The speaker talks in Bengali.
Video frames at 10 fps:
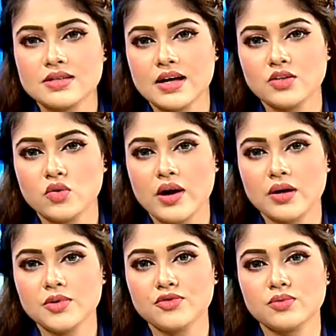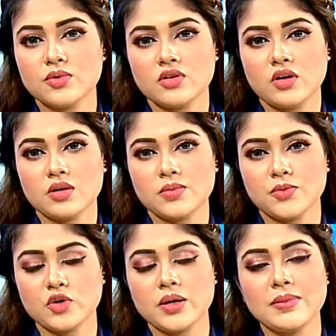স্থানীয় আরবি ফুটবল দলের
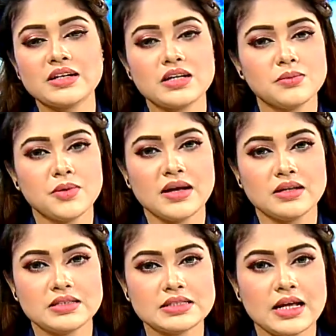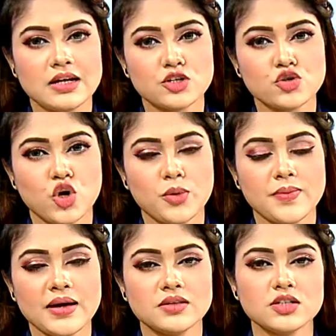বিপক্ষে মাঠে নামবে বাংলাদেশ খেলাটি শুরু
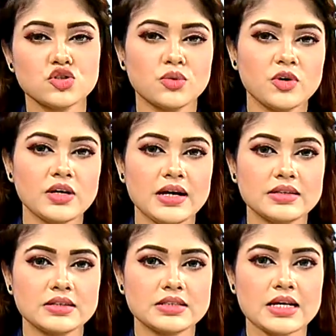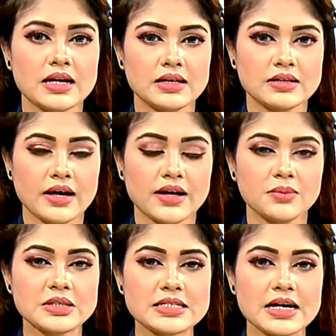হবে বাংলাদেশ সময় রাত সাড়ে আটটায়
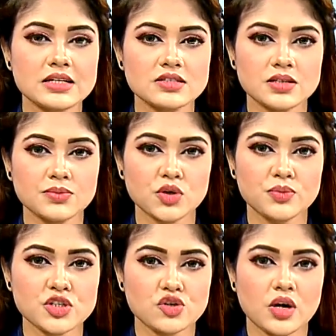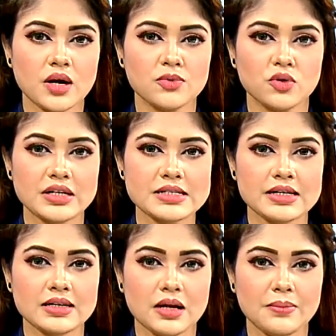আগামী চার ডিসেম্বর বিশ্বকাপ ও
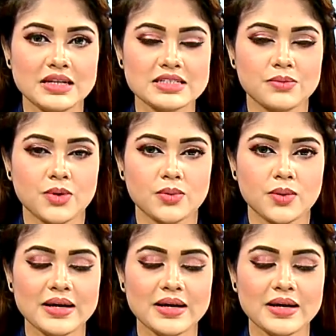এশিয়ান কাপ বাছাই পর্বের